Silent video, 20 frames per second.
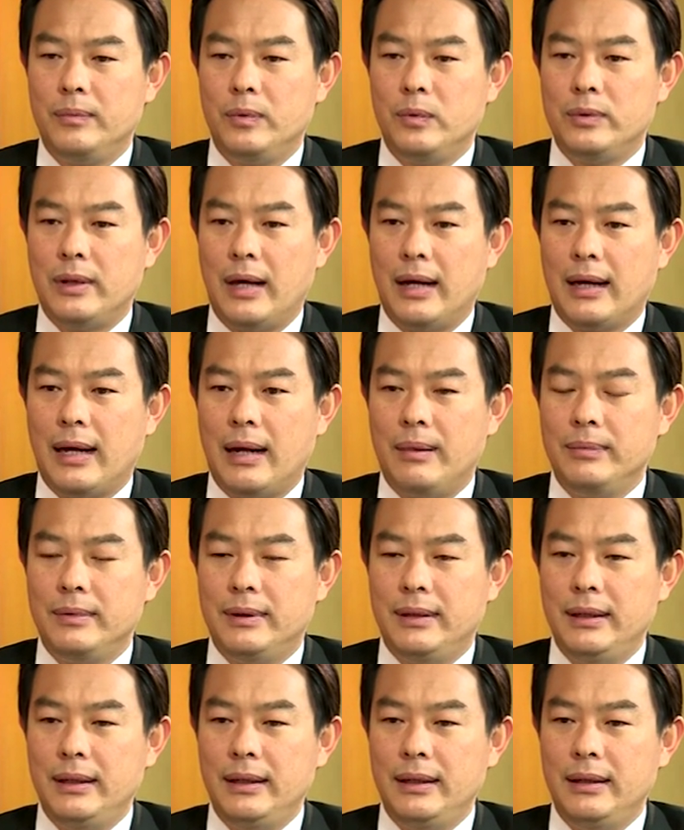อุตสาหกรรม
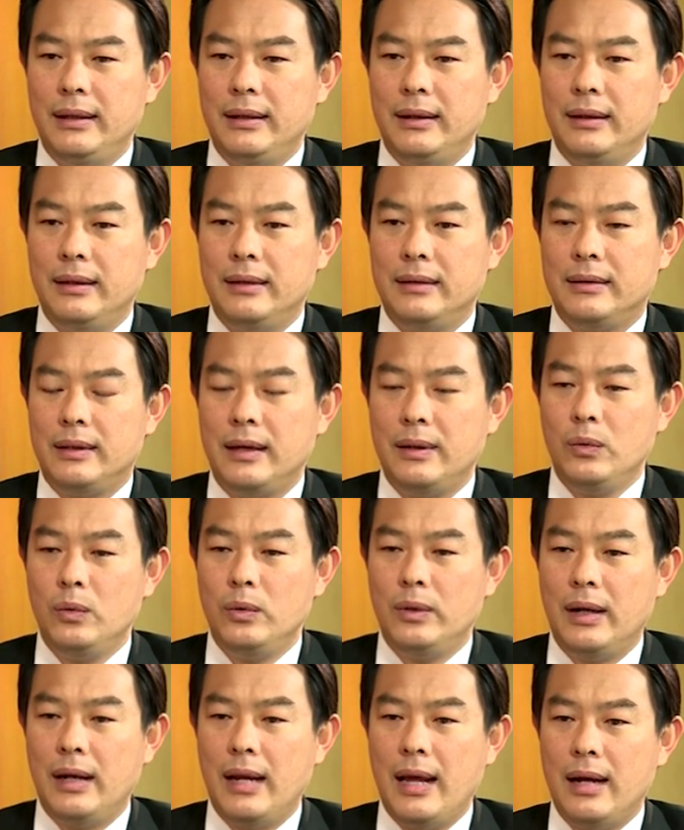ที่ถ้าดู
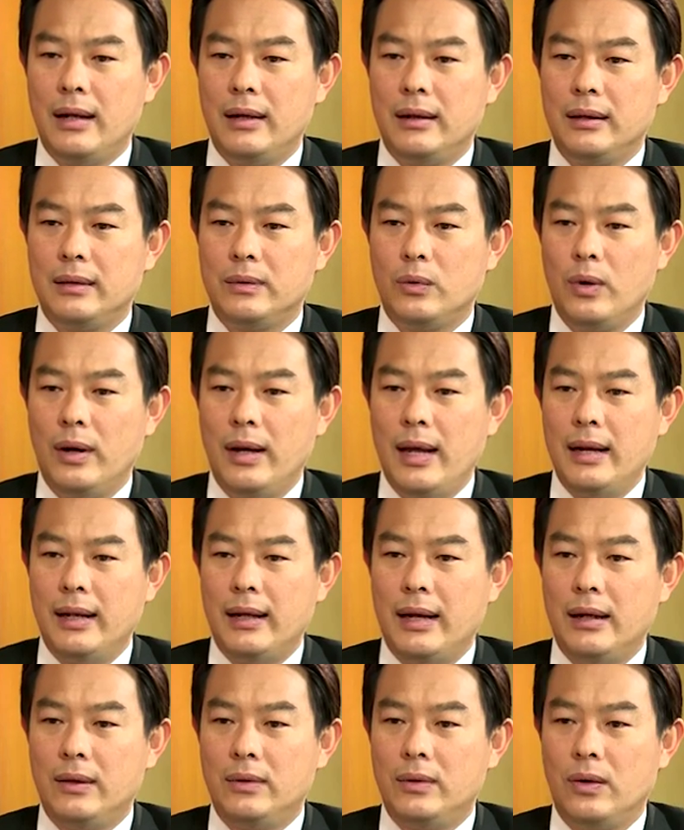ในเลขตัวเลขใน
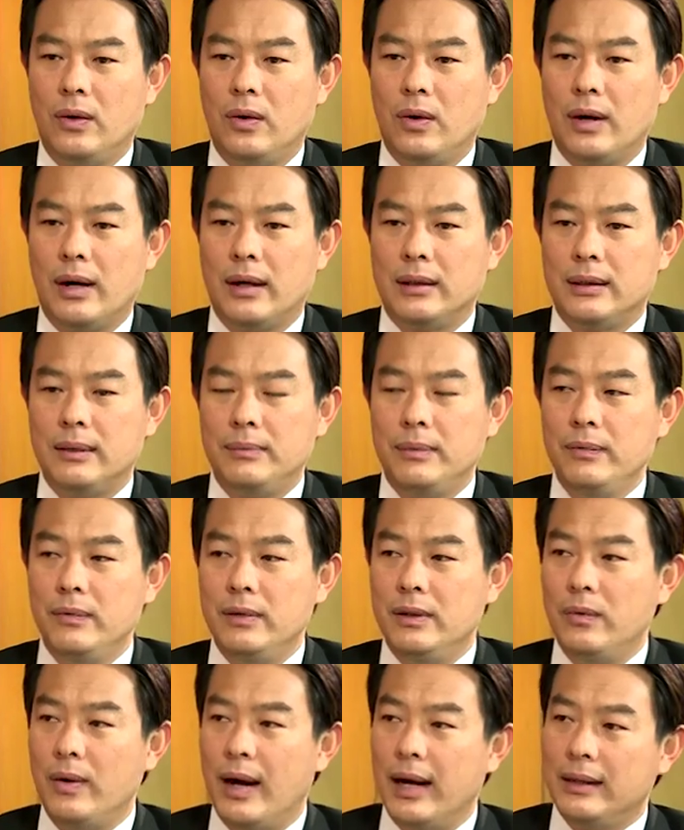การส่งออกอาจจะไม่
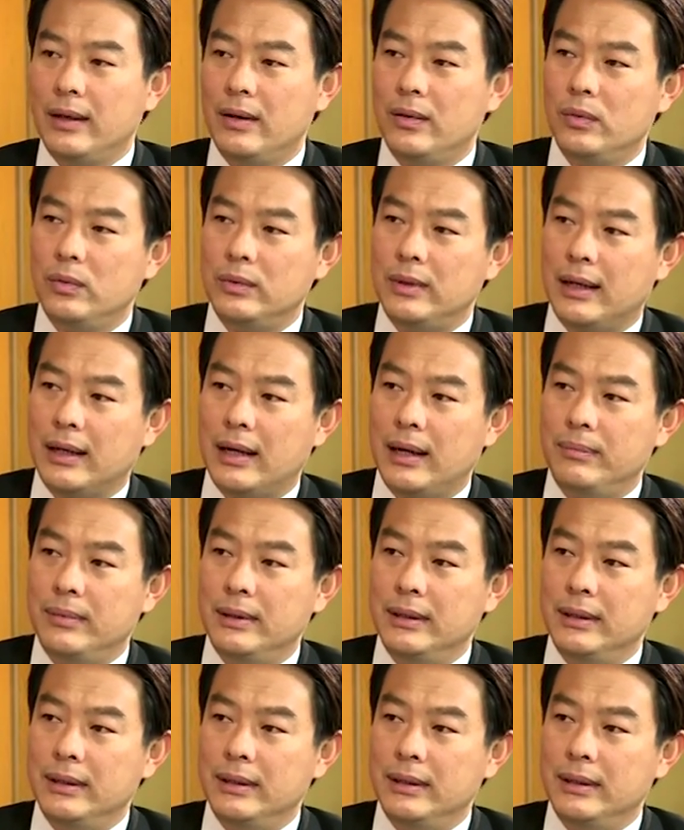บุยหวาเท่าอุตสาหกรรม